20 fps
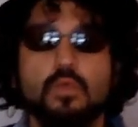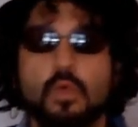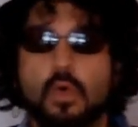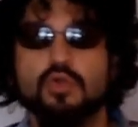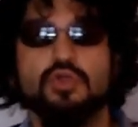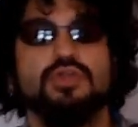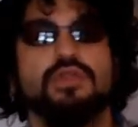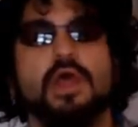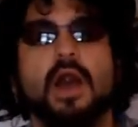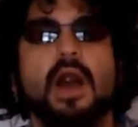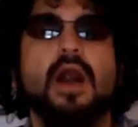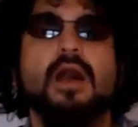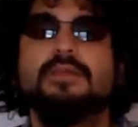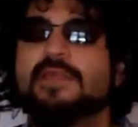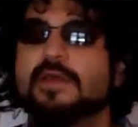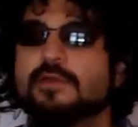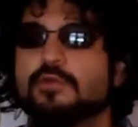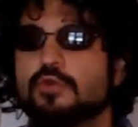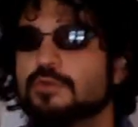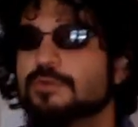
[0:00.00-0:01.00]
Ou en
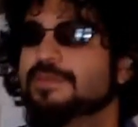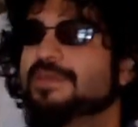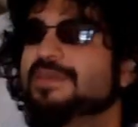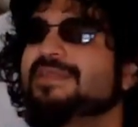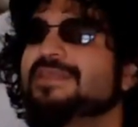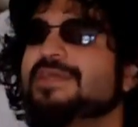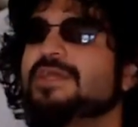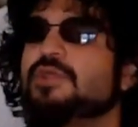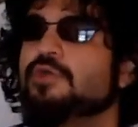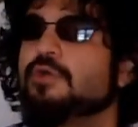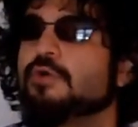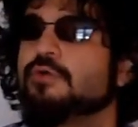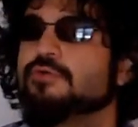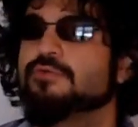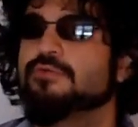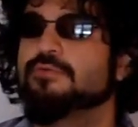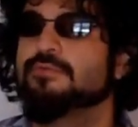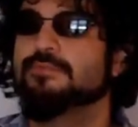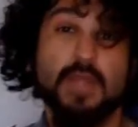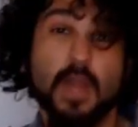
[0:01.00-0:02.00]
général t'as que le skin qui
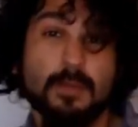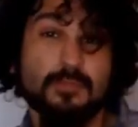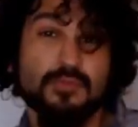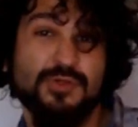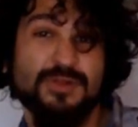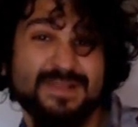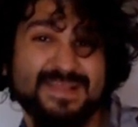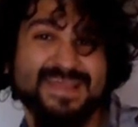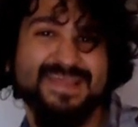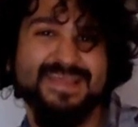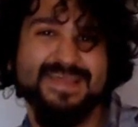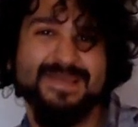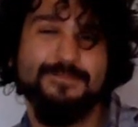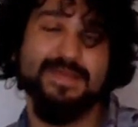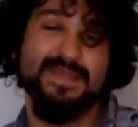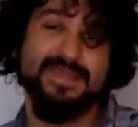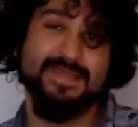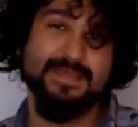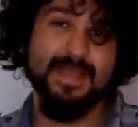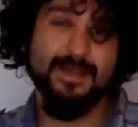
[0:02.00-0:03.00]
change. Mais comme je le disais
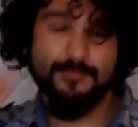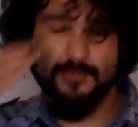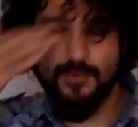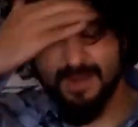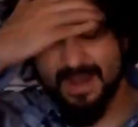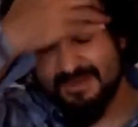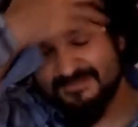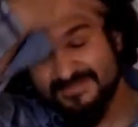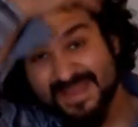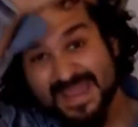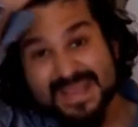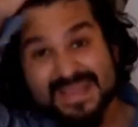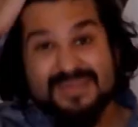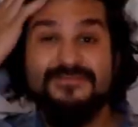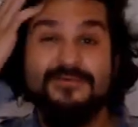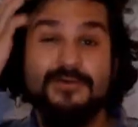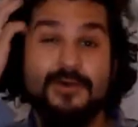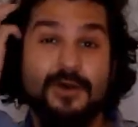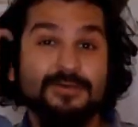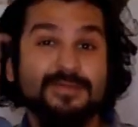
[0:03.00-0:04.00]
précédemment, la vraie
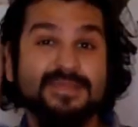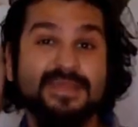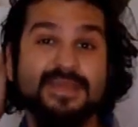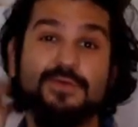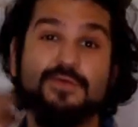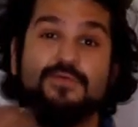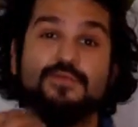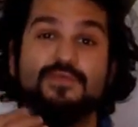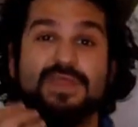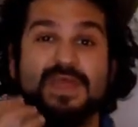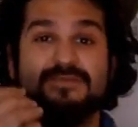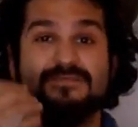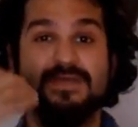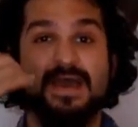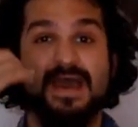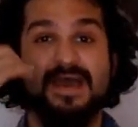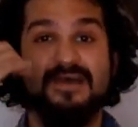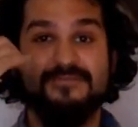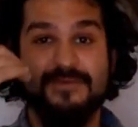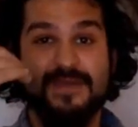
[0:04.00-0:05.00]
différence c'est que vous
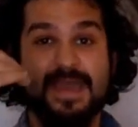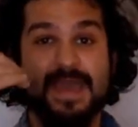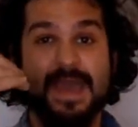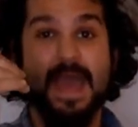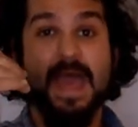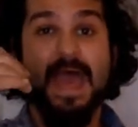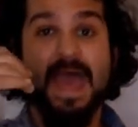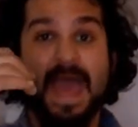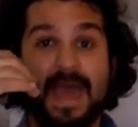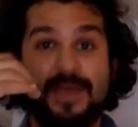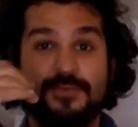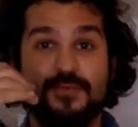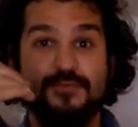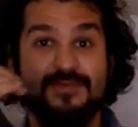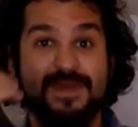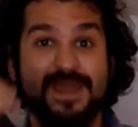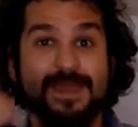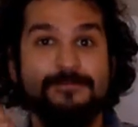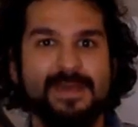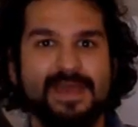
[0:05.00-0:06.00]
avez affaire à de
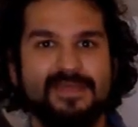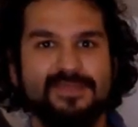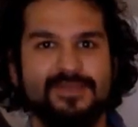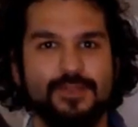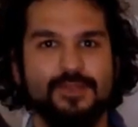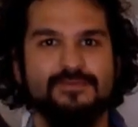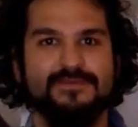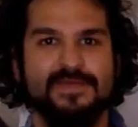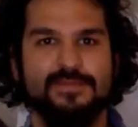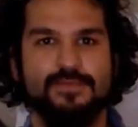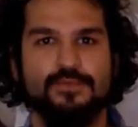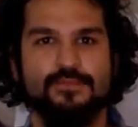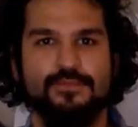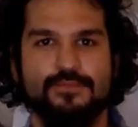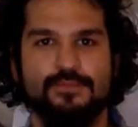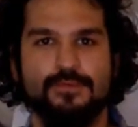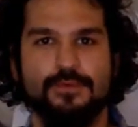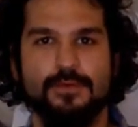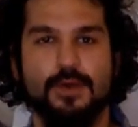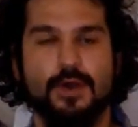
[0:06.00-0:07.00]
vraies personnes en face de
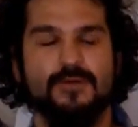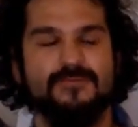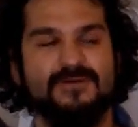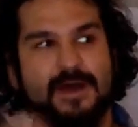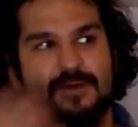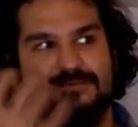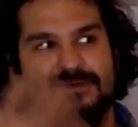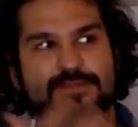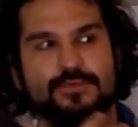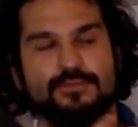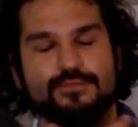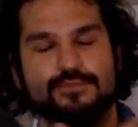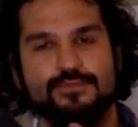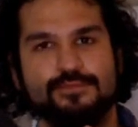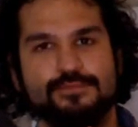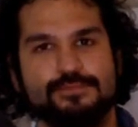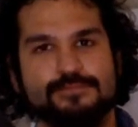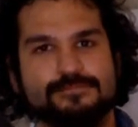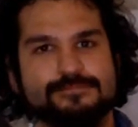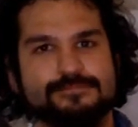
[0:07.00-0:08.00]
vous. Enfin, en face de
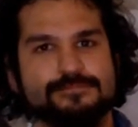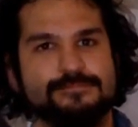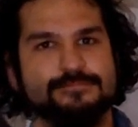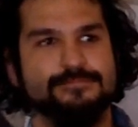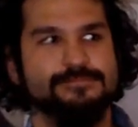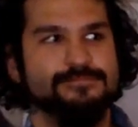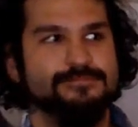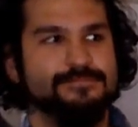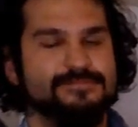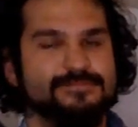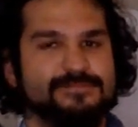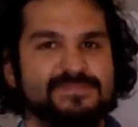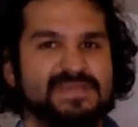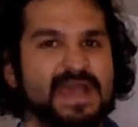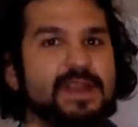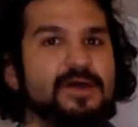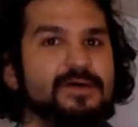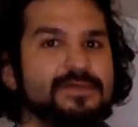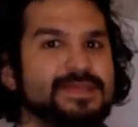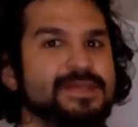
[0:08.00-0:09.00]
vous.
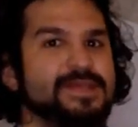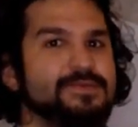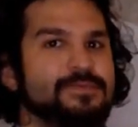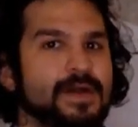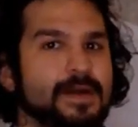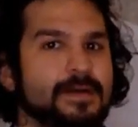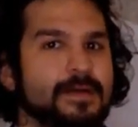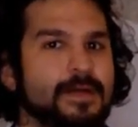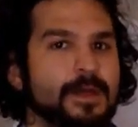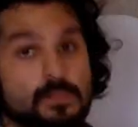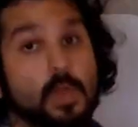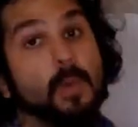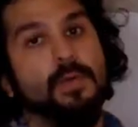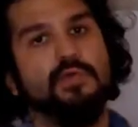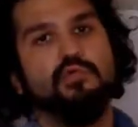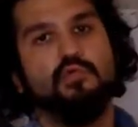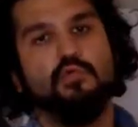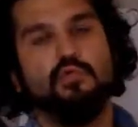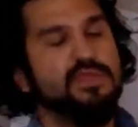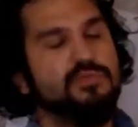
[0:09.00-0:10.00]
Via l'ordi quoi. Non,
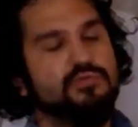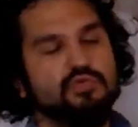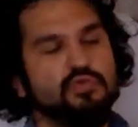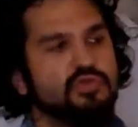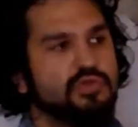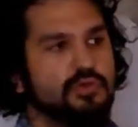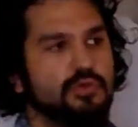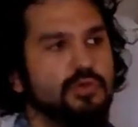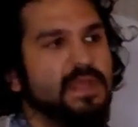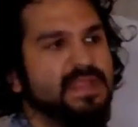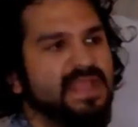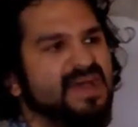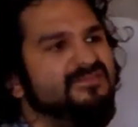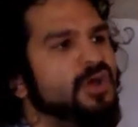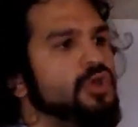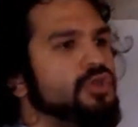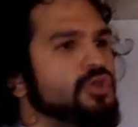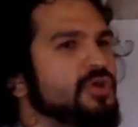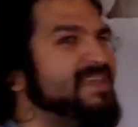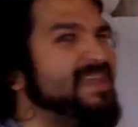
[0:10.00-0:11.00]
parce qu'on sait tous qu'à
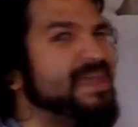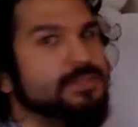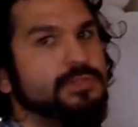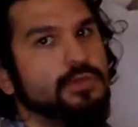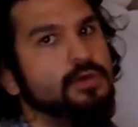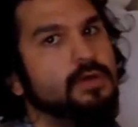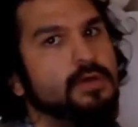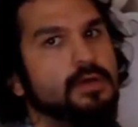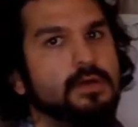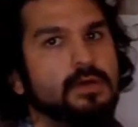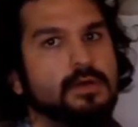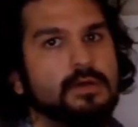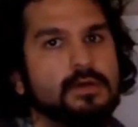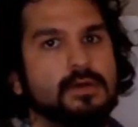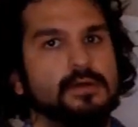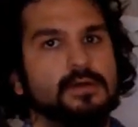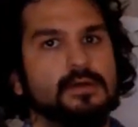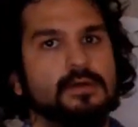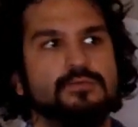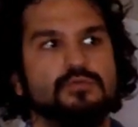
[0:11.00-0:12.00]
travers un ordinateur,
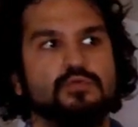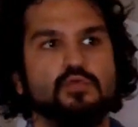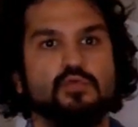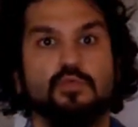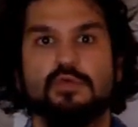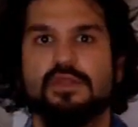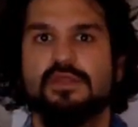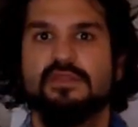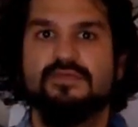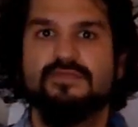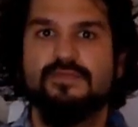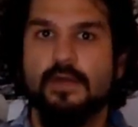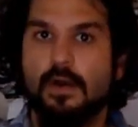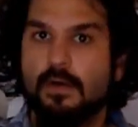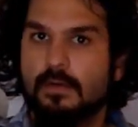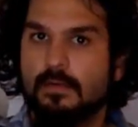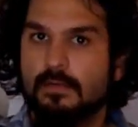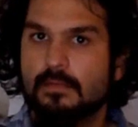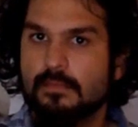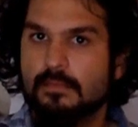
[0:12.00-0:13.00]
euh, tout le monde est
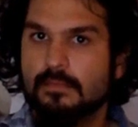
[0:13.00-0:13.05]
différent.